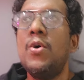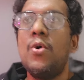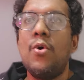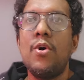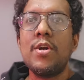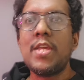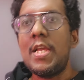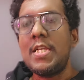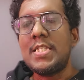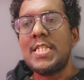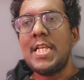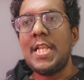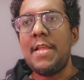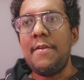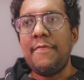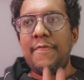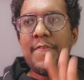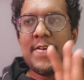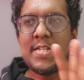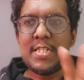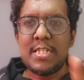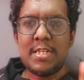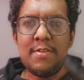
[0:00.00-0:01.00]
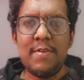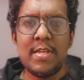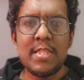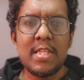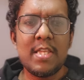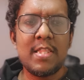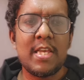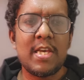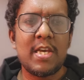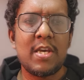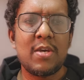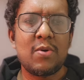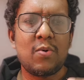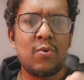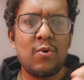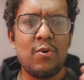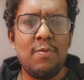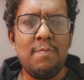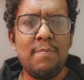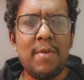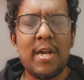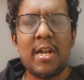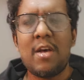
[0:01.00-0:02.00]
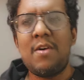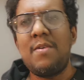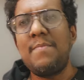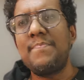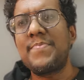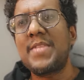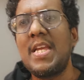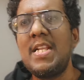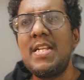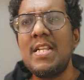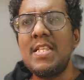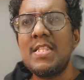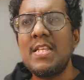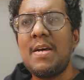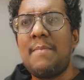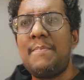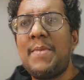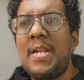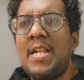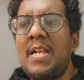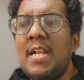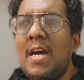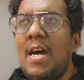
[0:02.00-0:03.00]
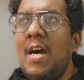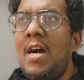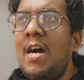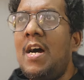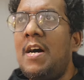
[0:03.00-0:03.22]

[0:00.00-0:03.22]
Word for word: ஓகே சரி ஃபர்ஸ்ட் வந்து அந்த குறும்படம் என்னது அப்படின்னா